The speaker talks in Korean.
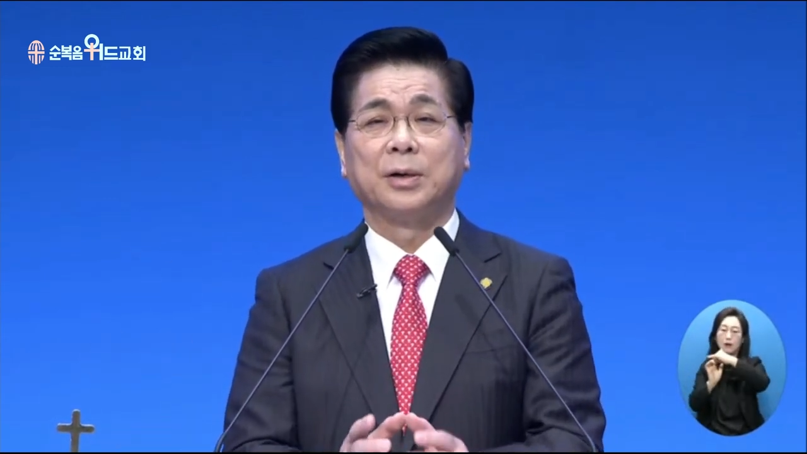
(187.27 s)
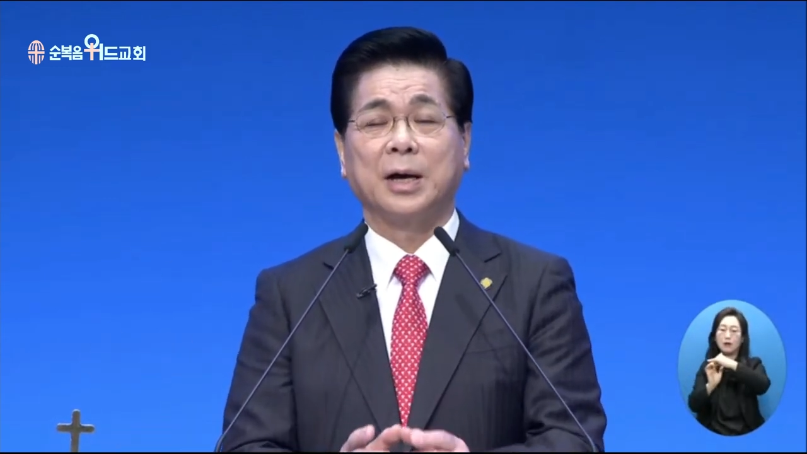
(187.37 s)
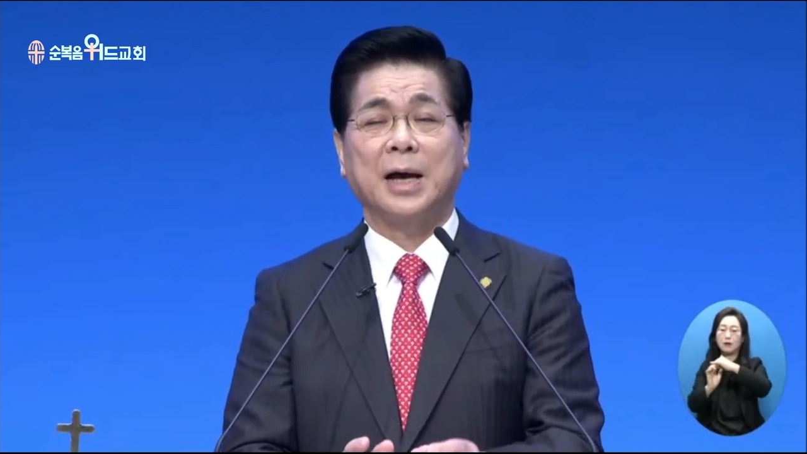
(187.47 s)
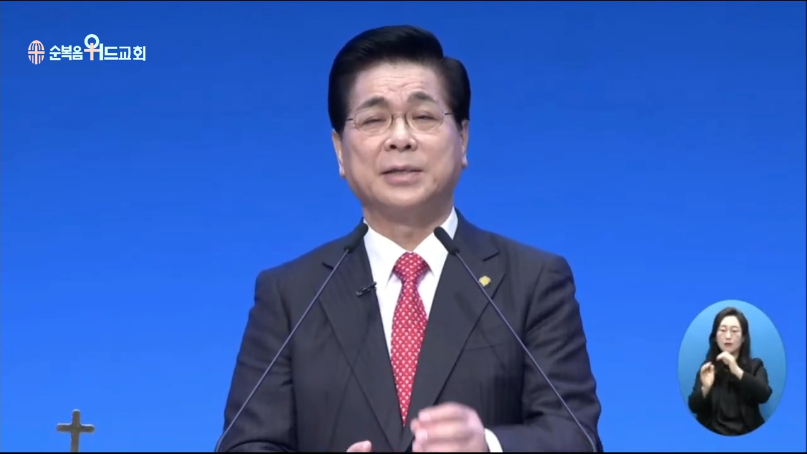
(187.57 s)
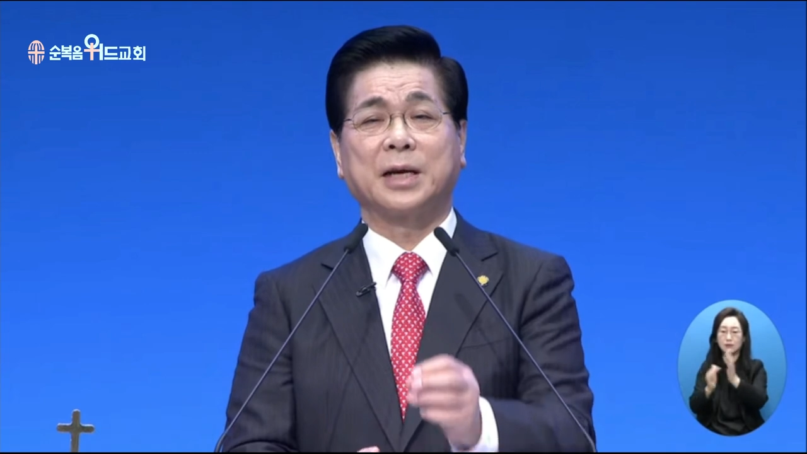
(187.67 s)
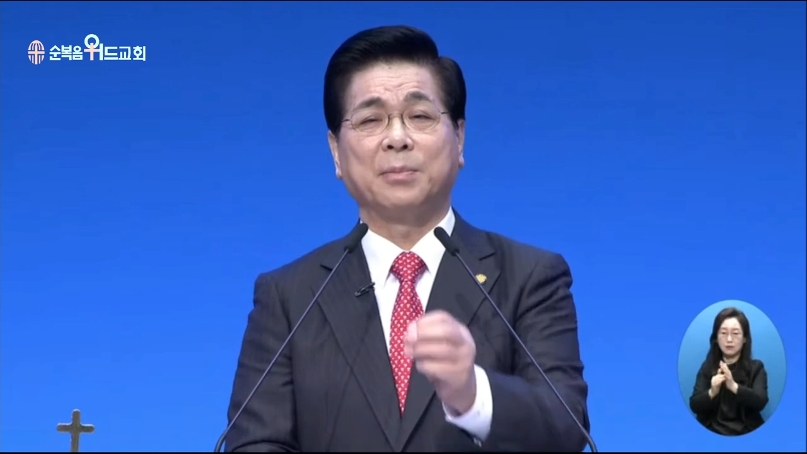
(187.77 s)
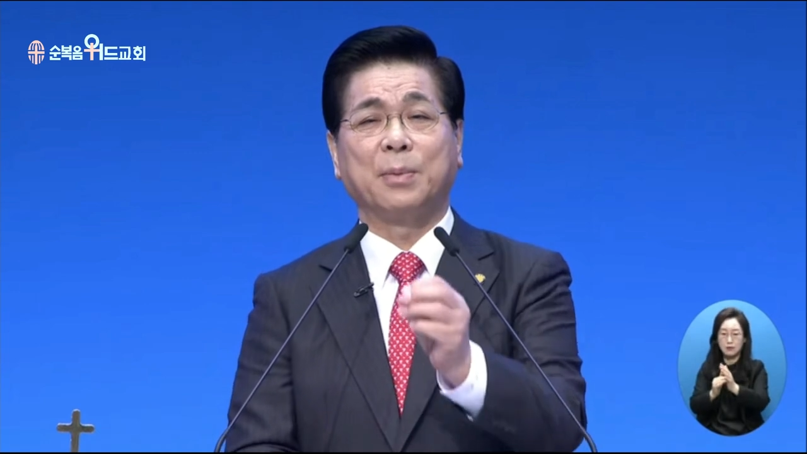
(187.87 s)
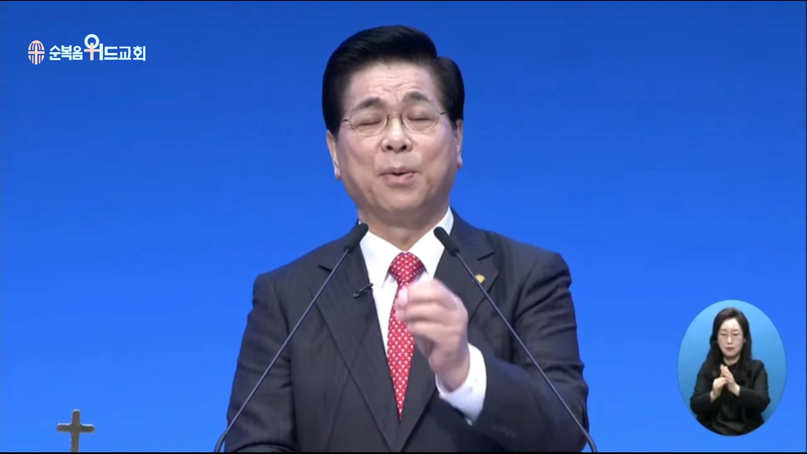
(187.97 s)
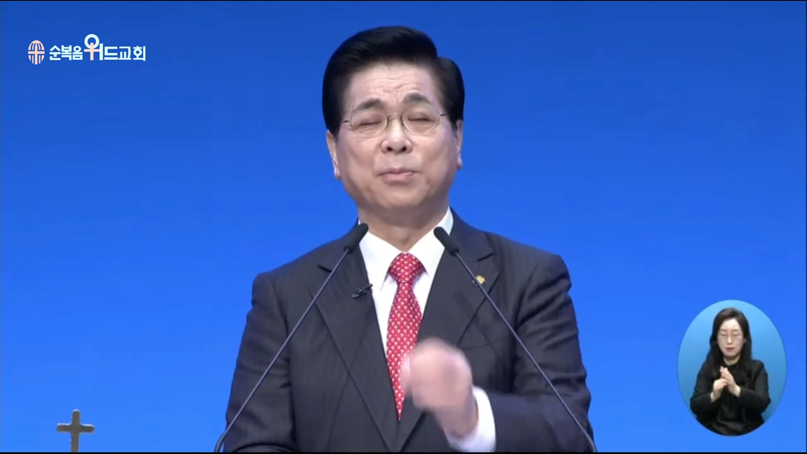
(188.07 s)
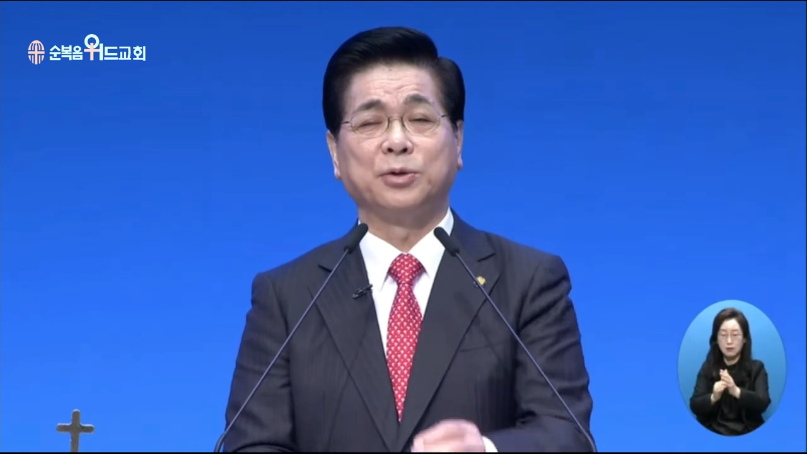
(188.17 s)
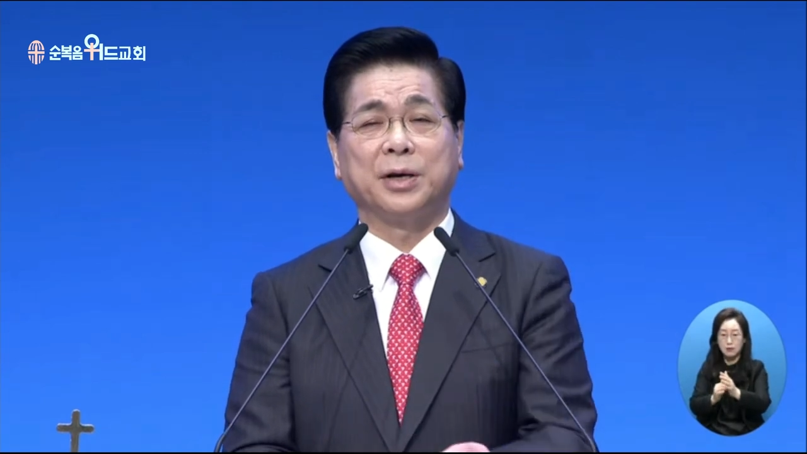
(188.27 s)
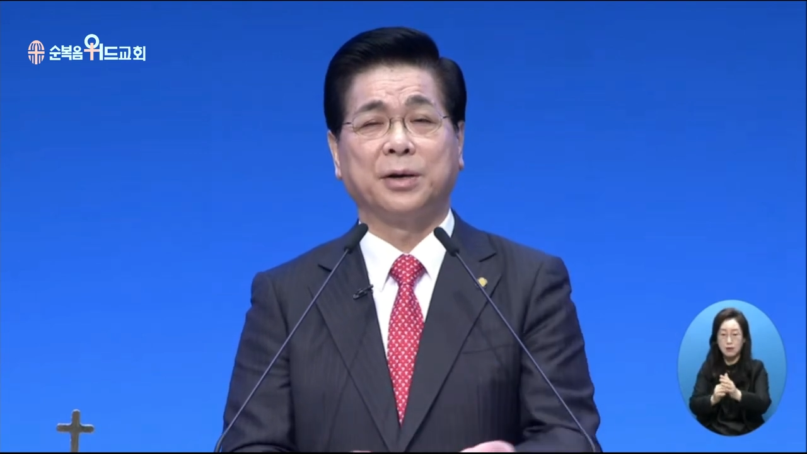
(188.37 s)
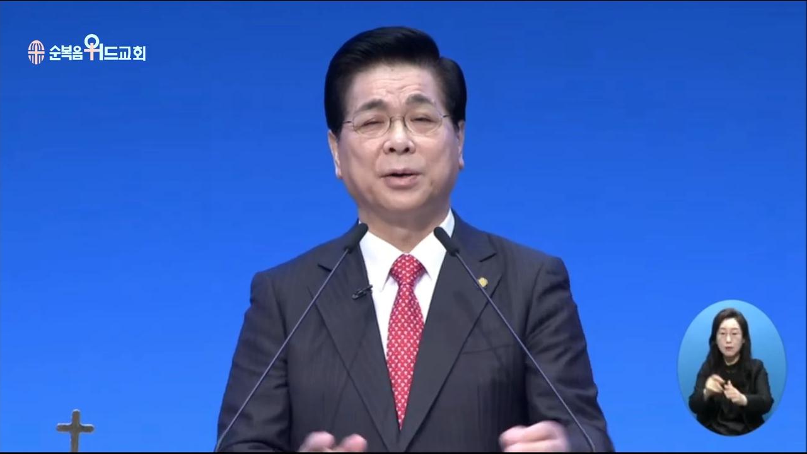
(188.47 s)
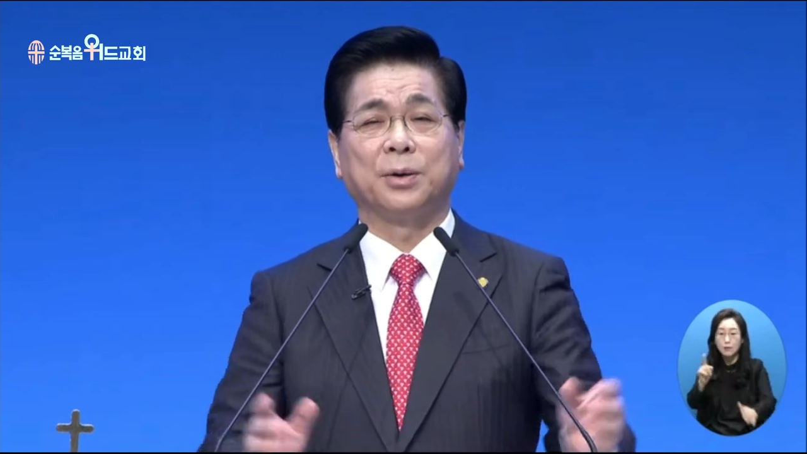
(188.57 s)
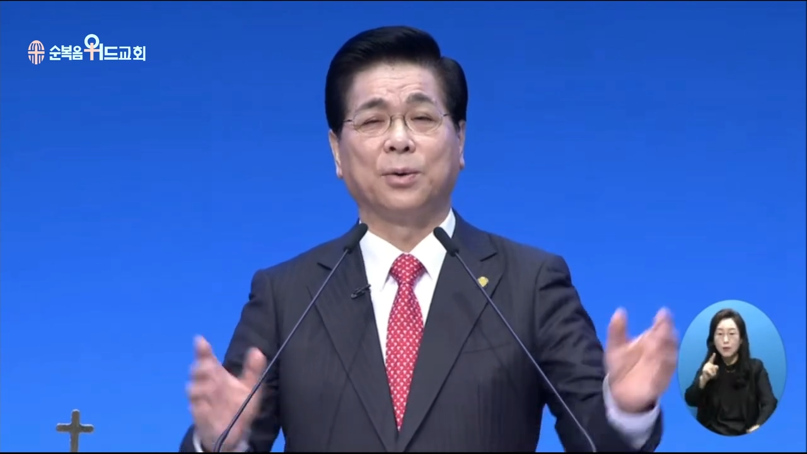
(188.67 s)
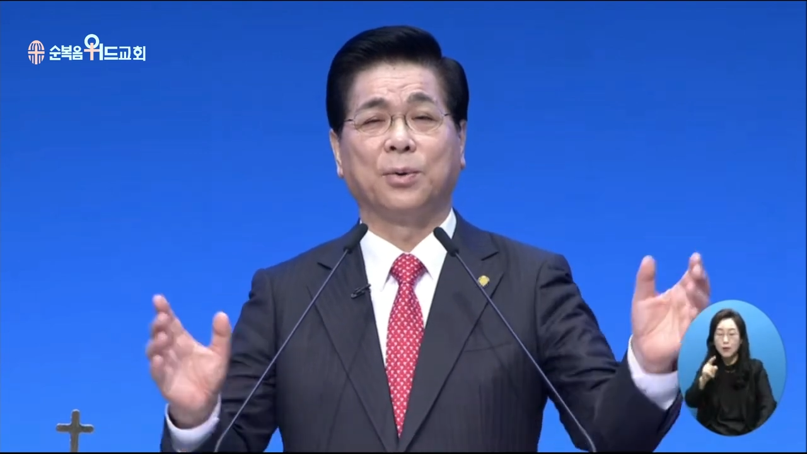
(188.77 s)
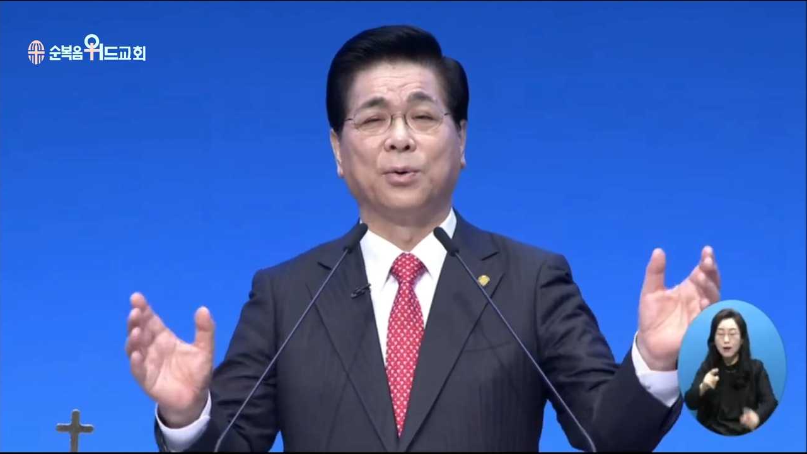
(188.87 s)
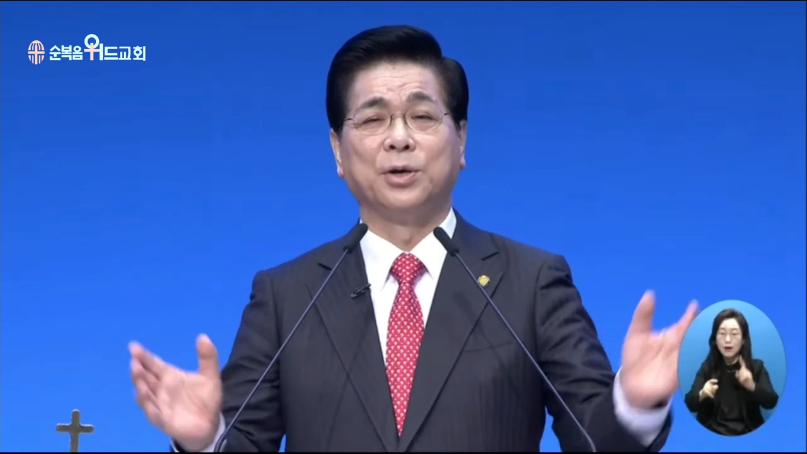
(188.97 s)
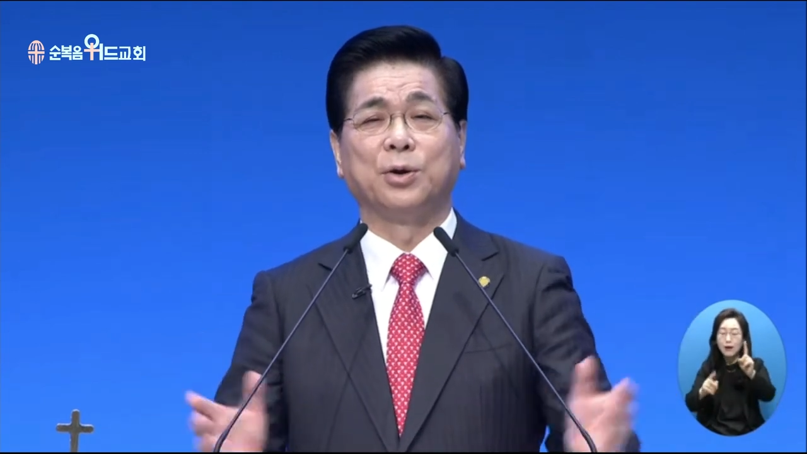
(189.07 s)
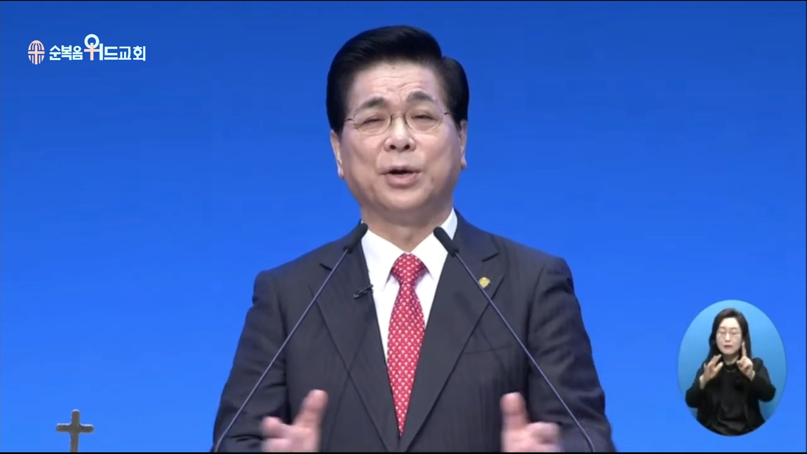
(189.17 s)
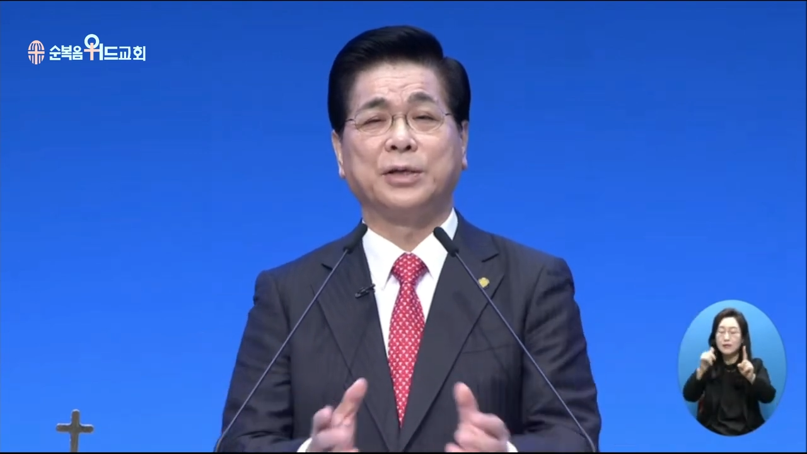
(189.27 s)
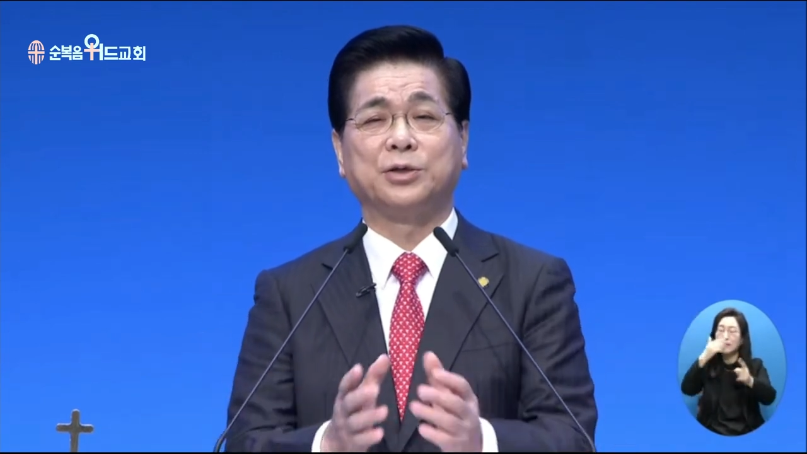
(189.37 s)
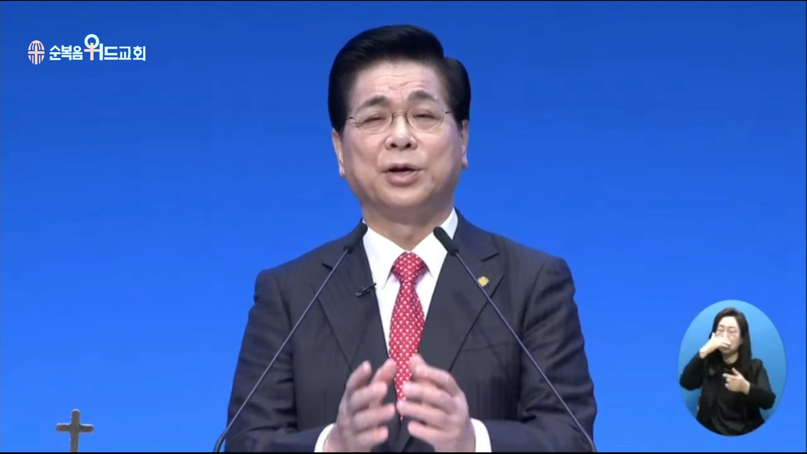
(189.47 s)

한 사람의 범죄에요 온 인류에